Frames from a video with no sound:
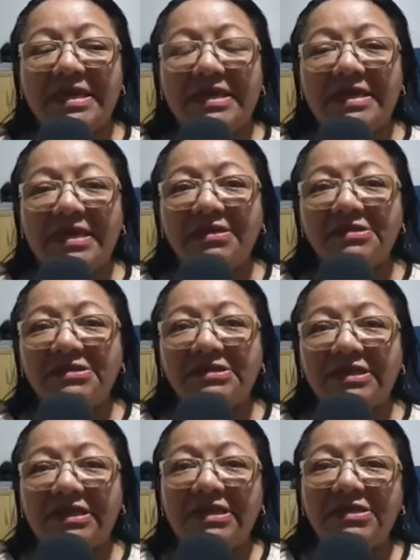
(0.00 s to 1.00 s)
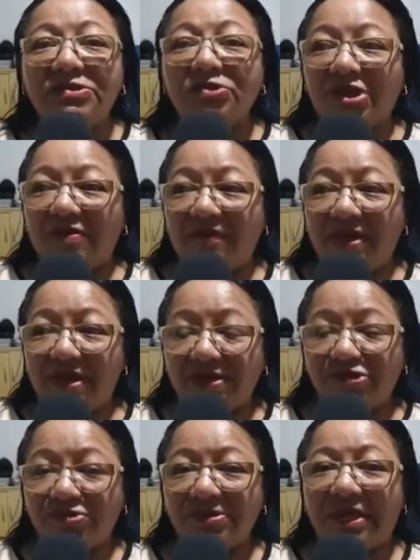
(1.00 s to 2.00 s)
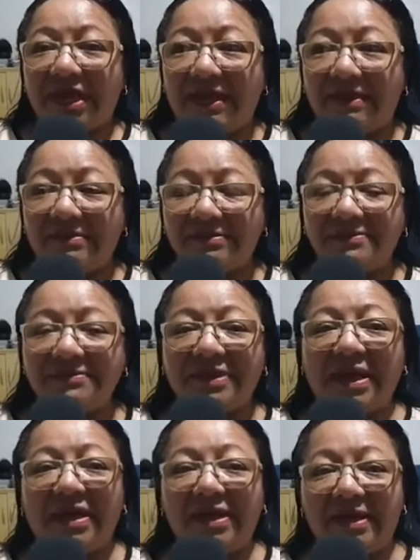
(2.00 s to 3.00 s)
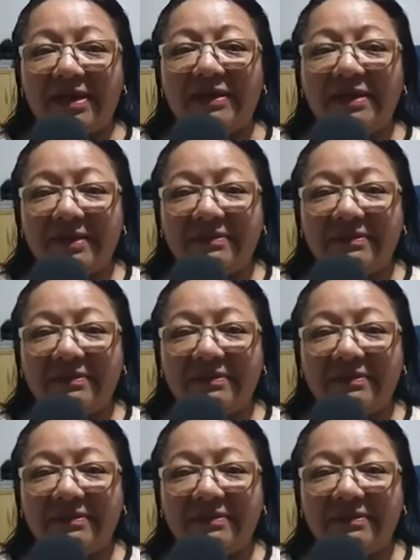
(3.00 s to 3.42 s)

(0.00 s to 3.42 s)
E assim, isso já vai ajudar ah,